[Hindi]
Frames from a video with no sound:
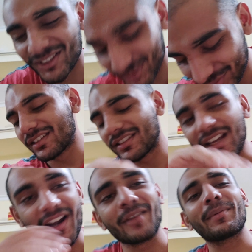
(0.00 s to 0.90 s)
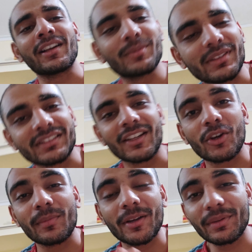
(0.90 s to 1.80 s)
जाऊँ साढ़े पाँच बज गए और
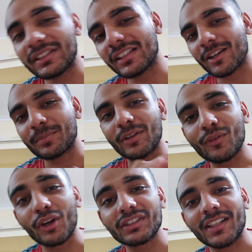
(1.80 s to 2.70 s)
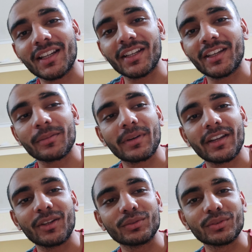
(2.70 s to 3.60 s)
मैं अभी तक अपना व्लॉग स्टार्ट नहीं कर
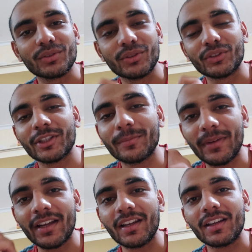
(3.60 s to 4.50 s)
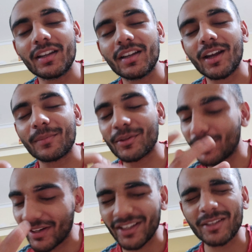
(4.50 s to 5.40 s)
पाया हूँ क्योंकि मैं अपने
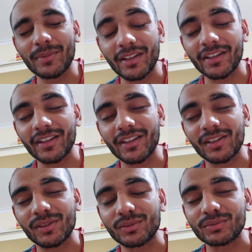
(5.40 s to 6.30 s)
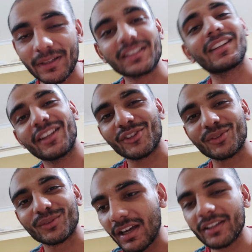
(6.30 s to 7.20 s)
बर्थडे की प्लानिंग कर रहा हूँ पता नहीं
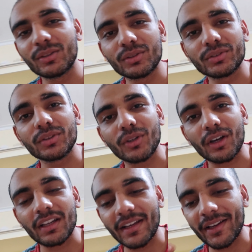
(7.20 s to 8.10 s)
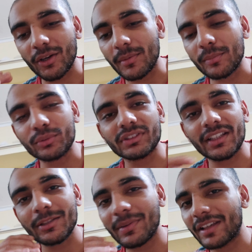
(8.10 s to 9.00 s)
क्यों हर एक दोस्तों को कॉल कराया और मैंने पूछा
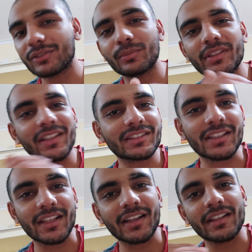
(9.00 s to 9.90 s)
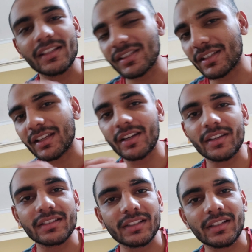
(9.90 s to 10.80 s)
कि भाई तुम्हें ये चलेगा ये चलेगा
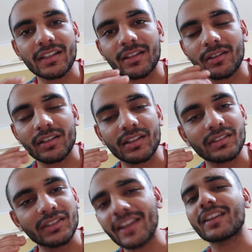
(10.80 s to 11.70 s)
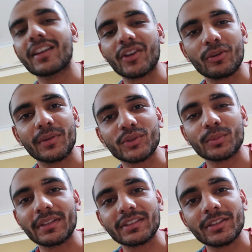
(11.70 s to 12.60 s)
ये चलेगा यही कर रहा हूँ मैं
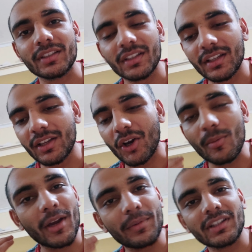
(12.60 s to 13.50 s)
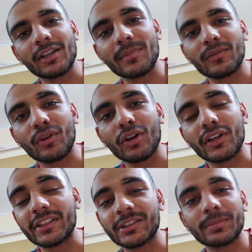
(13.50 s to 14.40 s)
सुबह से और मैं अभी तक अपना ब्लॉग
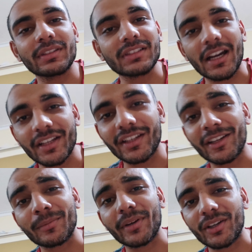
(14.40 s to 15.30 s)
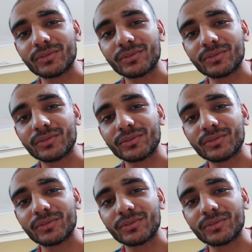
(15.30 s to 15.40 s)
और डिसिप्लिन स्टार्ट ही नहीं कर पाया